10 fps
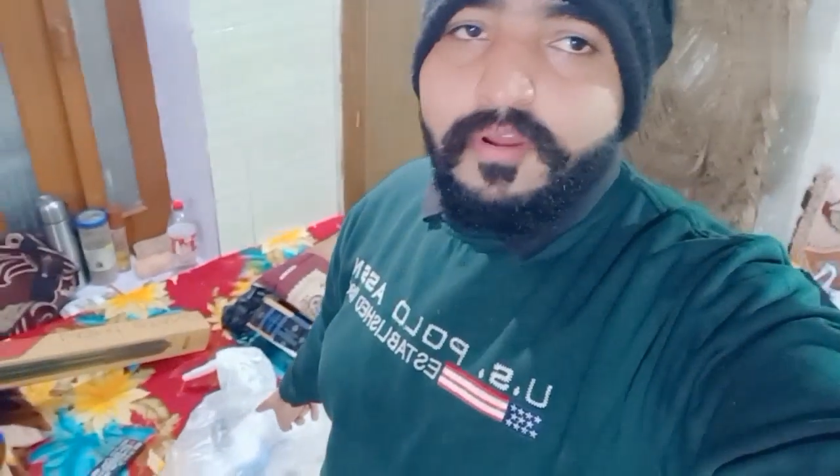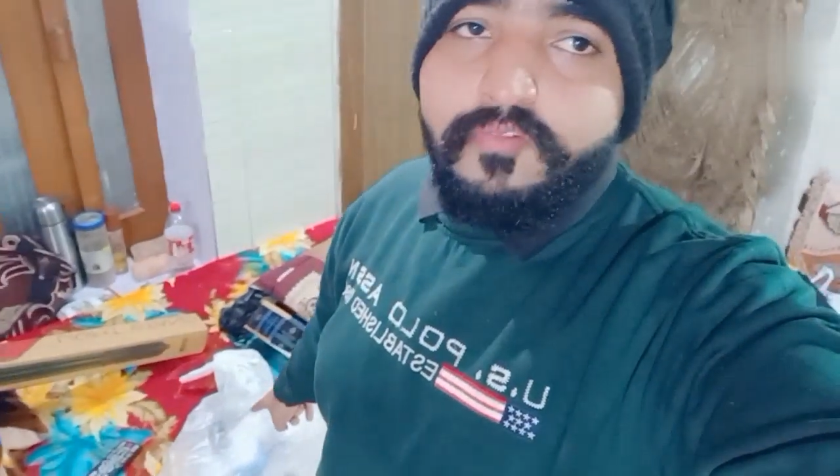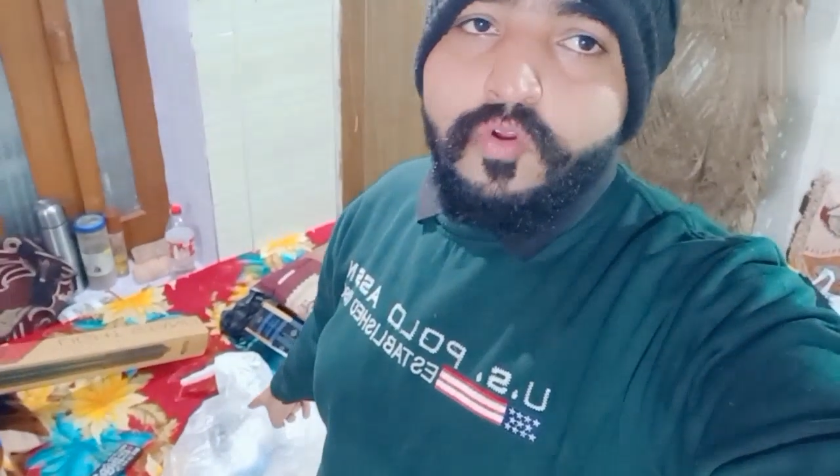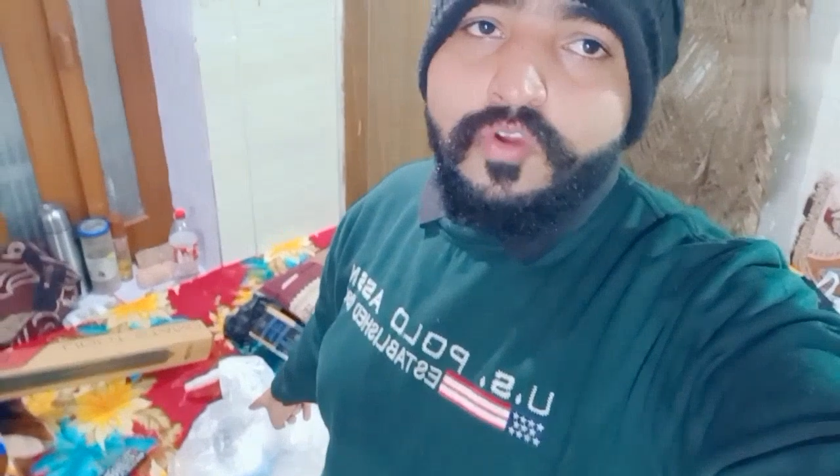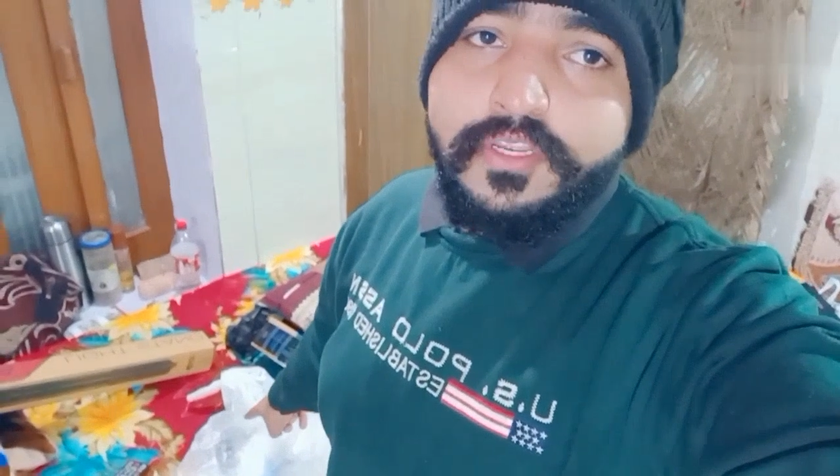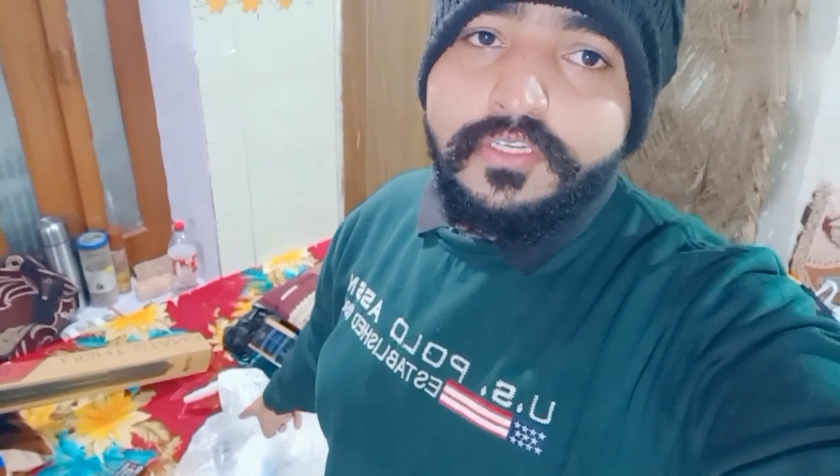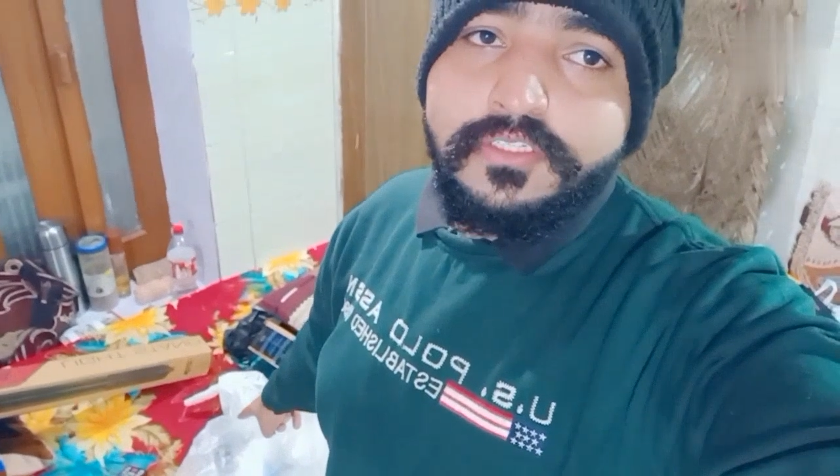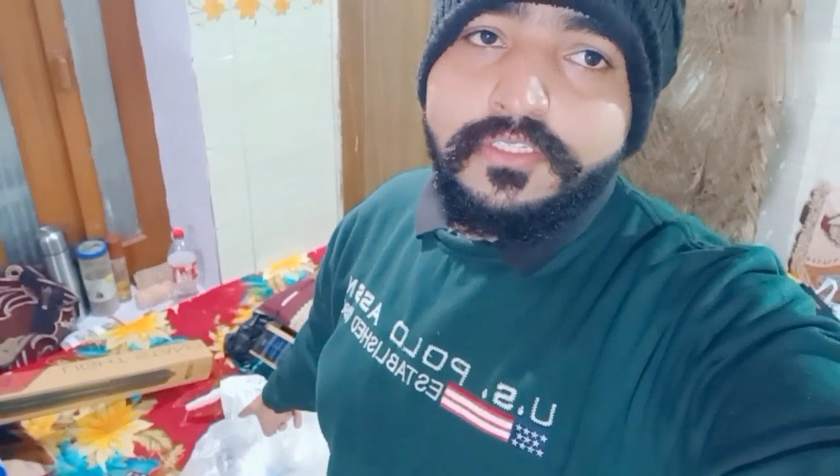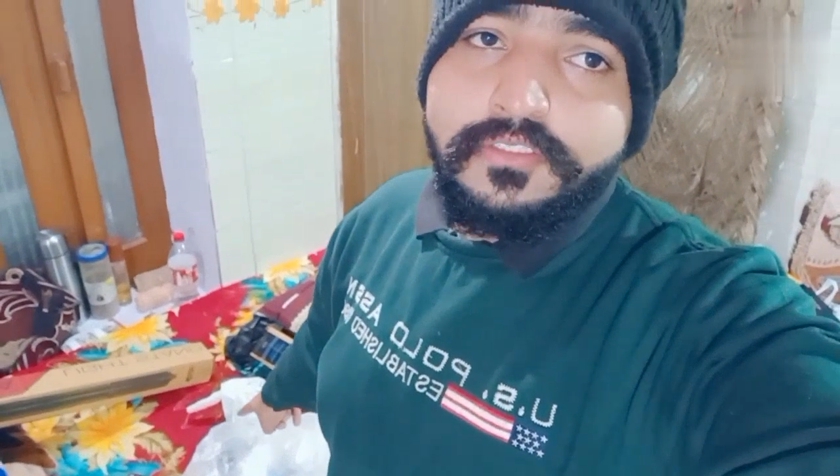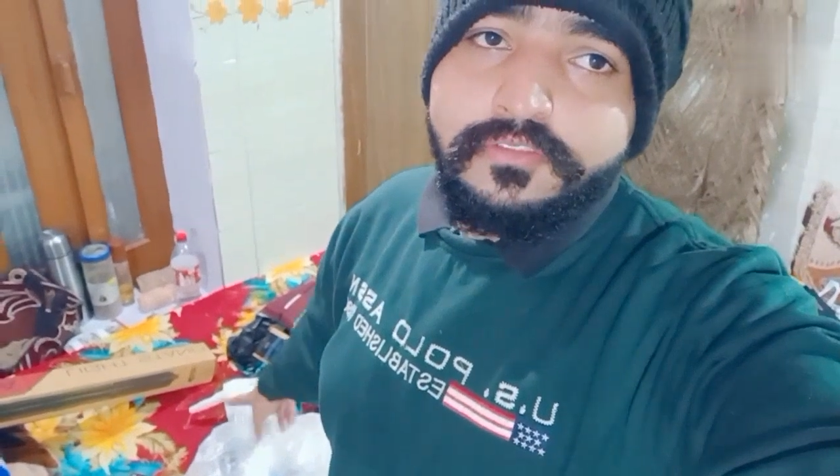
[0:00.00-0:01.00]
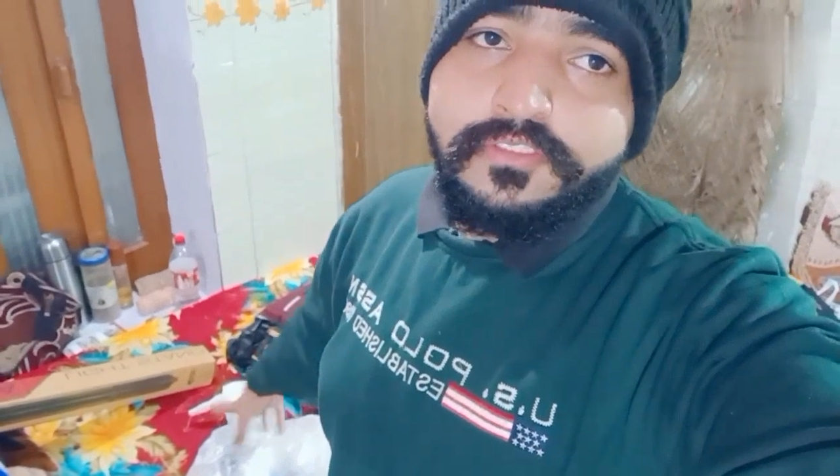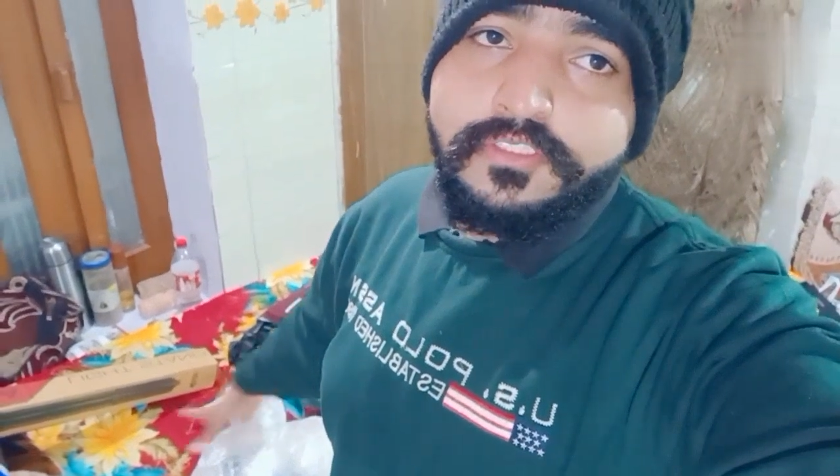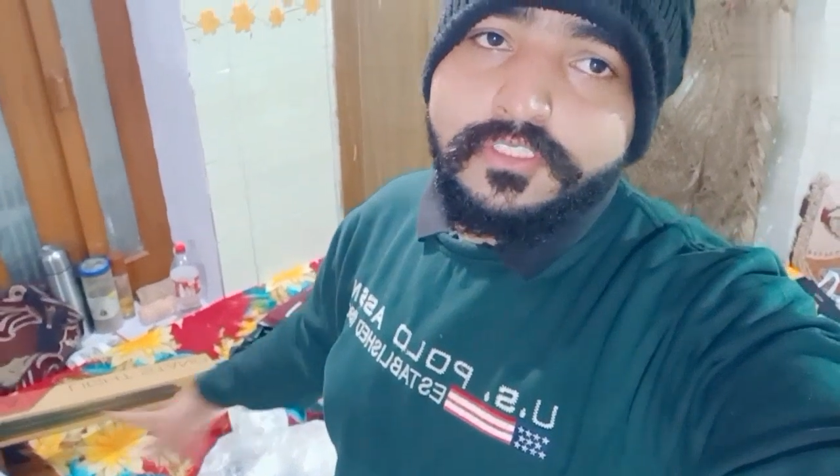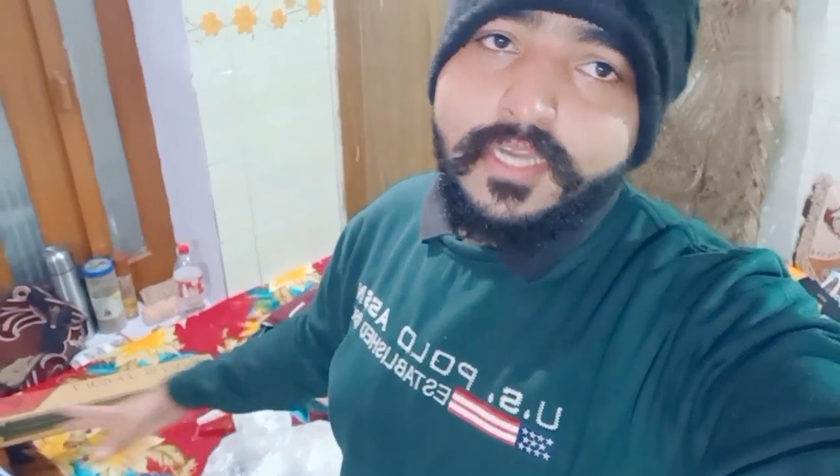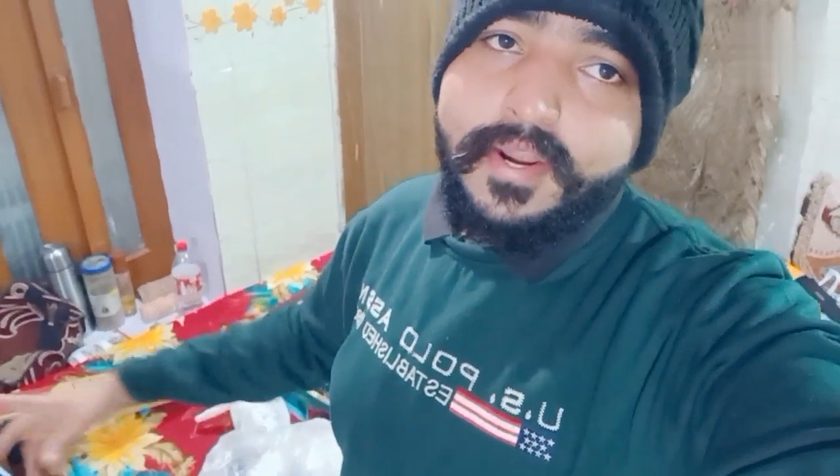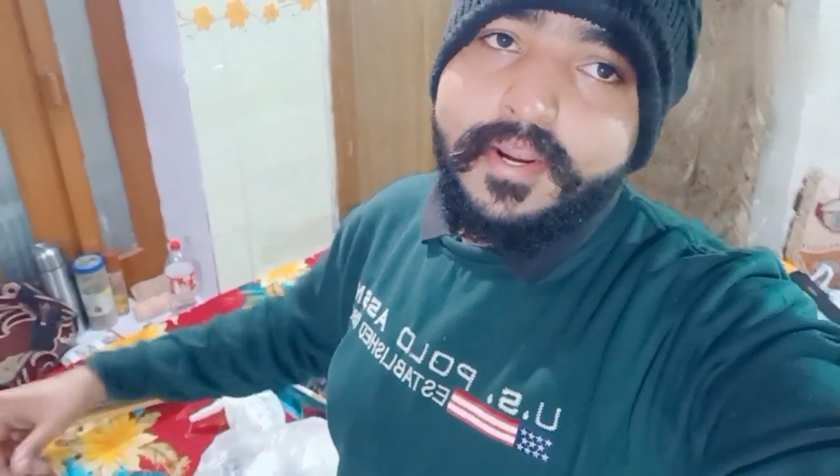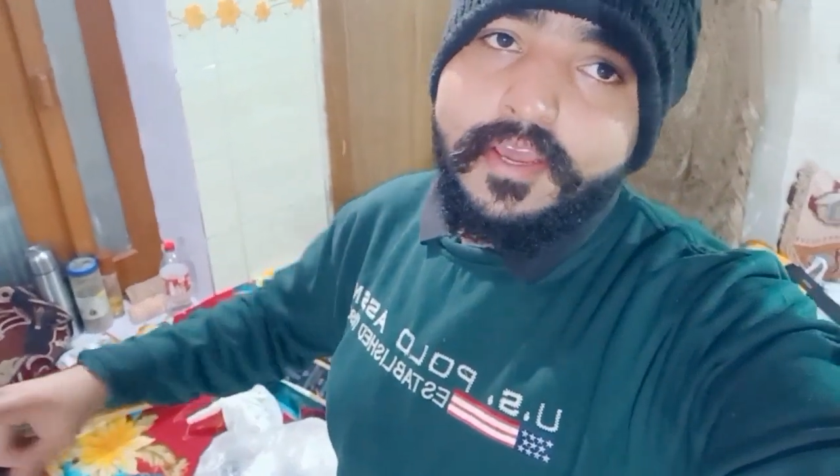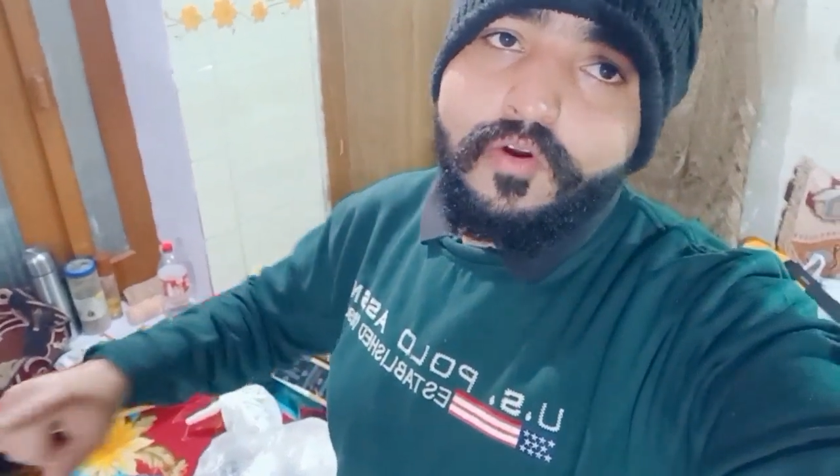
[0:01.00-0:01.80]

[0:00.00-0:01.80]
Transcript: अपना ब्लॉगिंग स्टैंड